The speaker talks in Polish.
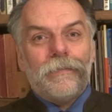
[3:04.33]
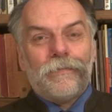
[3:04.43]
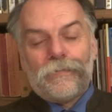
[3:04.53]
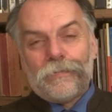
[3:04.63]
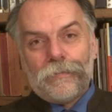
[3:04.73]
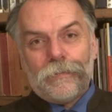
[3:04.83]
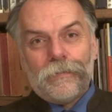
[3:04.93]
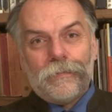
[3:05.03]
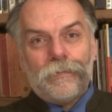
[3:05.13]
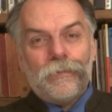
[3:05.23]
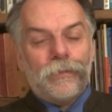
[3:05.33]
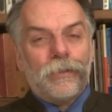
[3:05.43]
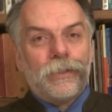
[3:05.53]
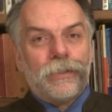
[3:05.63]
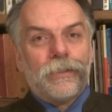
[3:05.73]
w
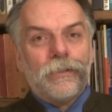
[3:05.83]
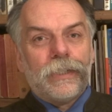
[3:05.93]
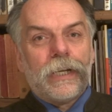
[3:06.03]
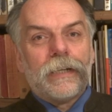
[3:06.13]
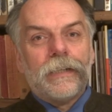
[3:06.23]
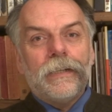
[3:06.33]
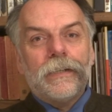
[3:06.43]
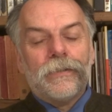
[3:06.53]
uroczystościach